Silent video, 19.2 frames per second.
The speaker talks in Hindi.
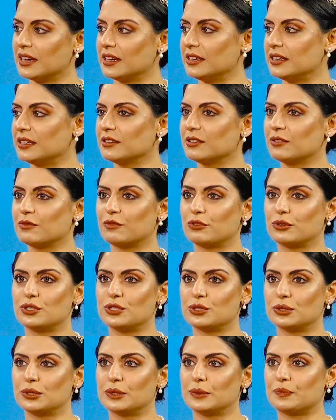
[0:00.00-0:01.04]
आई फॉर
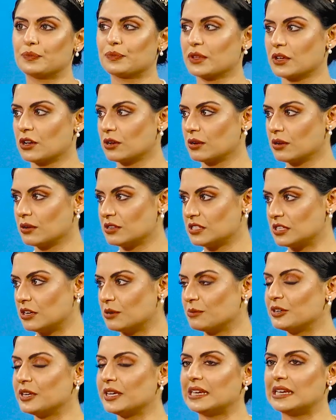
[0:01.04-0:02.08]
जो
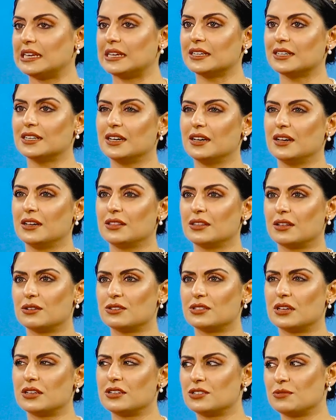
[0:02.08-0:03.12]
सेरेमनी के लिए तो
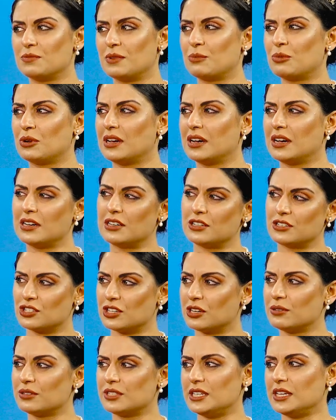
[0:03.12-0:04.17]
सर मैं बोला हल
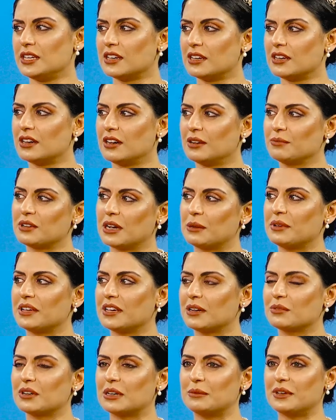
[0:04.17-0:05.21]
चलो ठीक है आई एम कमिंग
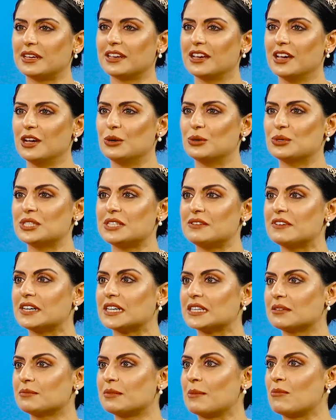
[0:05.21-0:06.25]
आई एम कमिंग उसी
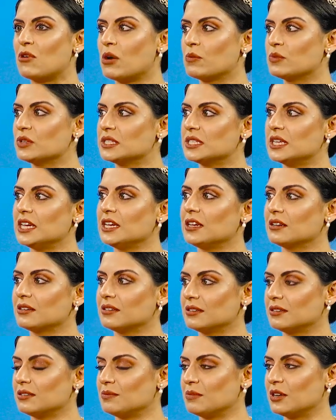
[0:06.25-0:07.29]
वक्त माय मॉम वाज सेइंग
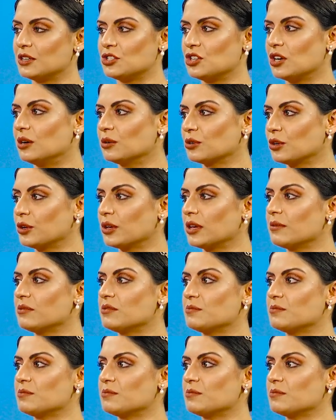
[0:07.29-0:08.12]
मत जाओ क्योंकि